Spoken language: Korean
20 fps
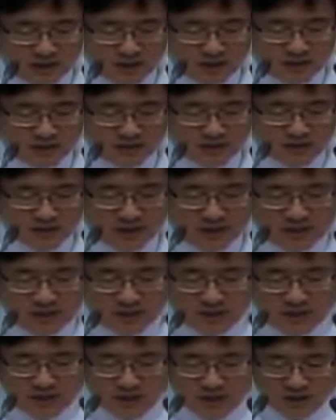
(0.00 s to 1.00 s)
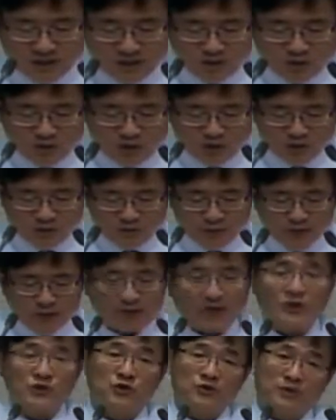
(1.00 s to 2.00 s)
굉장히
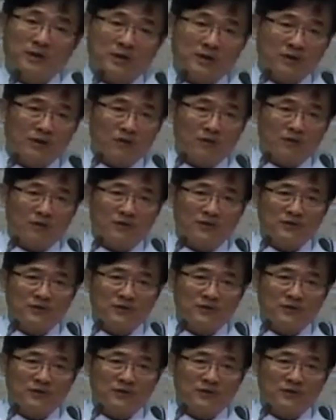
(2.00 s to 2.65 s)
불편할 수밖에 없